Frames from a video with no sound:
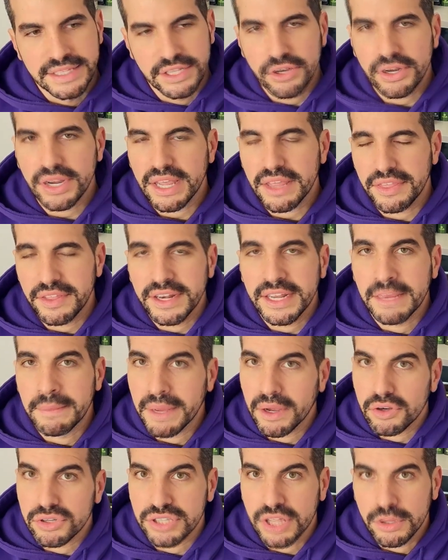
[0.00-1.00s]
Tengo que decir que me ha
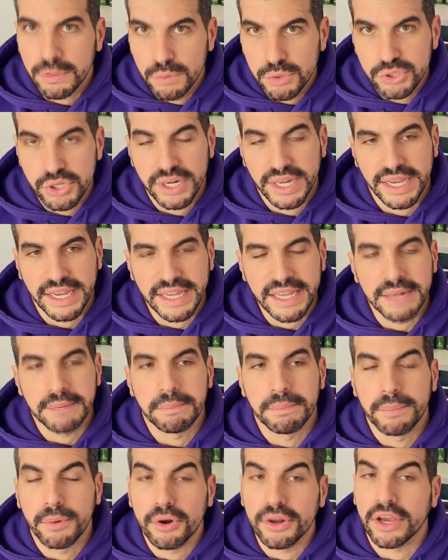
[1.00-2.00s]
costado mucho elegir
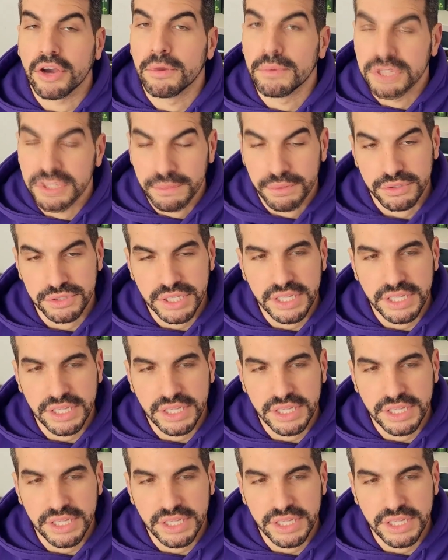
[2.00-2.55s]
porque como siempre os